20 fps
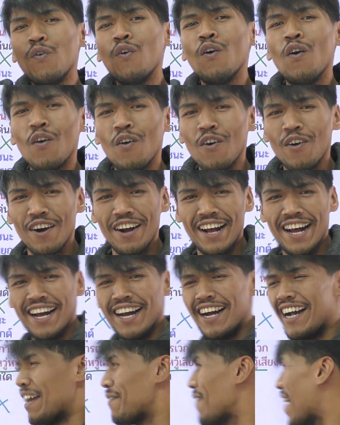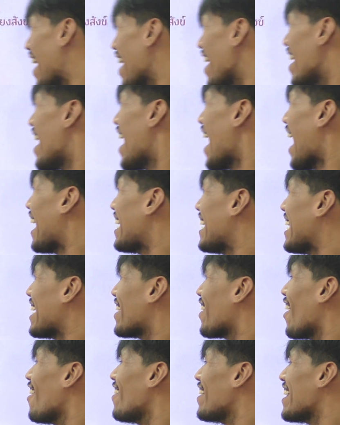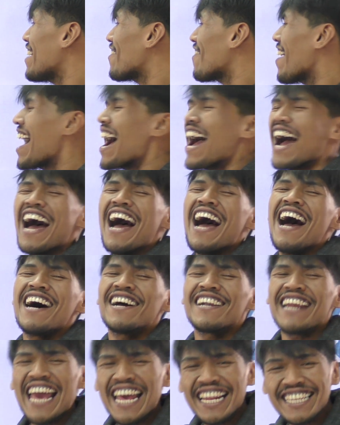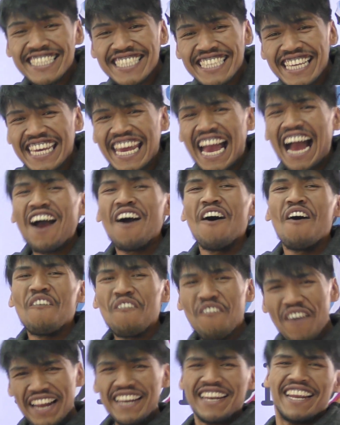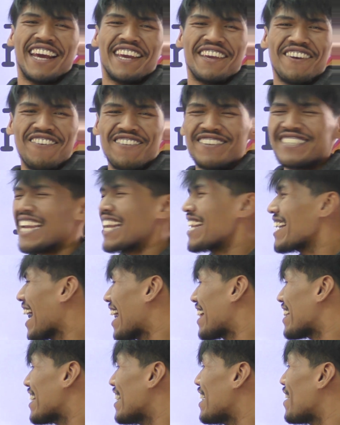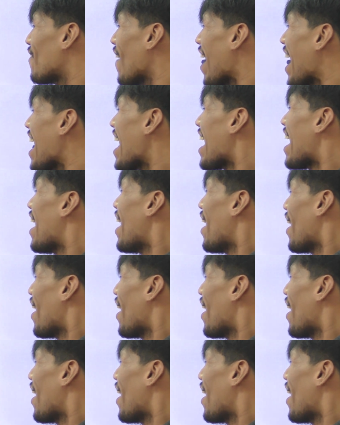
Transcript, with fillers: วู่เห็นไหมอันนี้ก็เรียกว่าเล่นเสียงวรรณยุกต์เช่นกันถือว่า